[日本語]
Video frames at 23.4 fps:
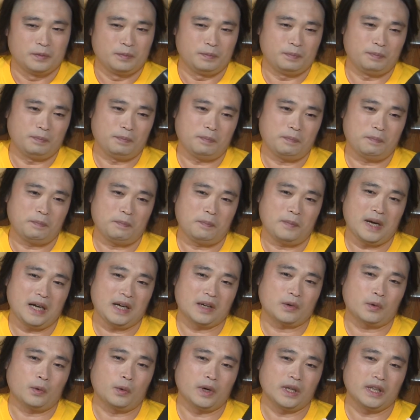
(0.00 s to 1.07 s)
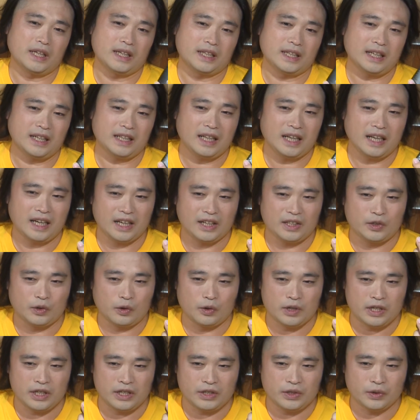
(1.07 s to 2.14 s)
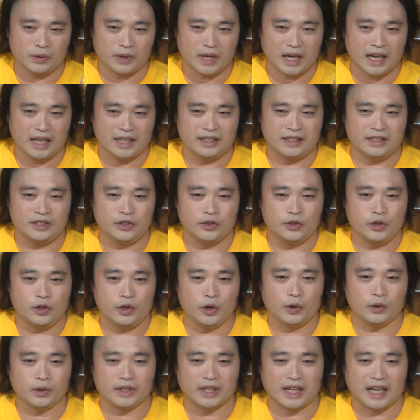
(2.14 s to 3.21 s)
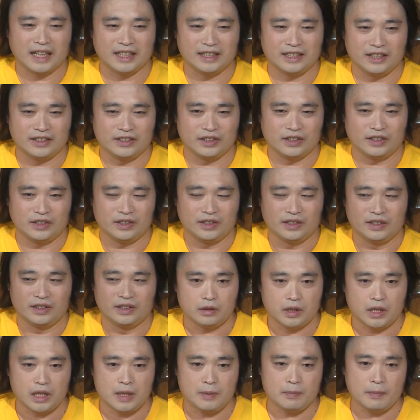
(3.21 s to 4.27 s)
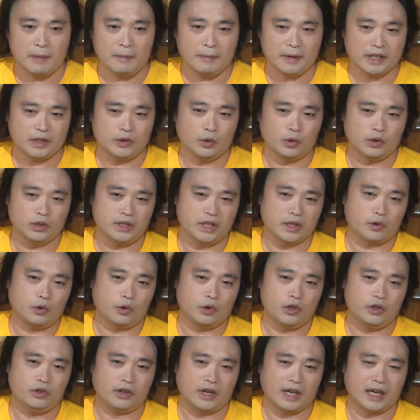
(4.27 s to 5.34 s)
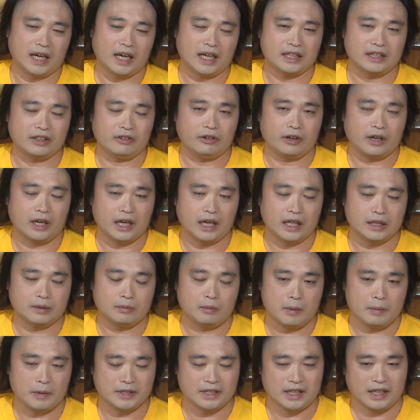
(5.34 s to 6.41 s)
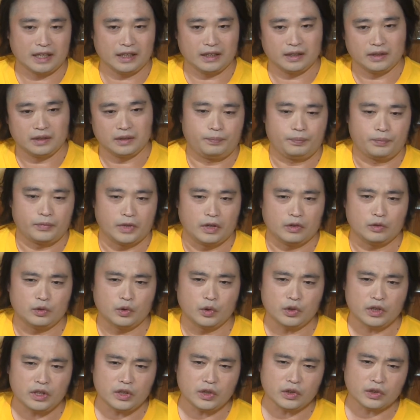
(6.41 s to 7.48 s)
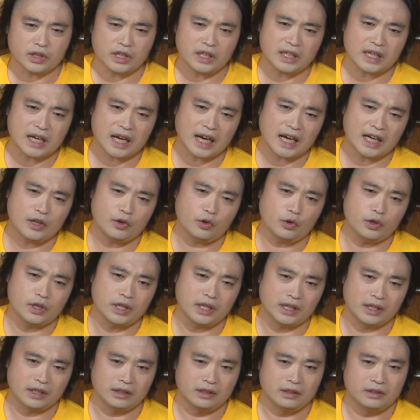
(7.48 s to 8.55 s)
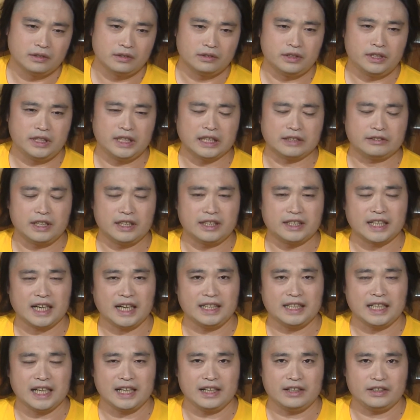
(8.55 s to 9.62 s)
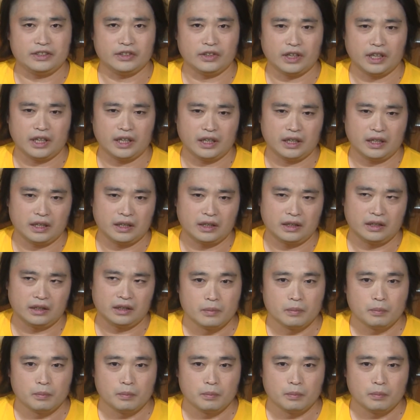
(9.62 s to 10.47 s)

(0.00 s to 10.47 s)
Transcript: んまあこれだけで商品紹介終了って感じですよ。今までどうしてこういうのがなかったのかなと思いますね。あの、時々カー用品、自宅で使いたいんですよね。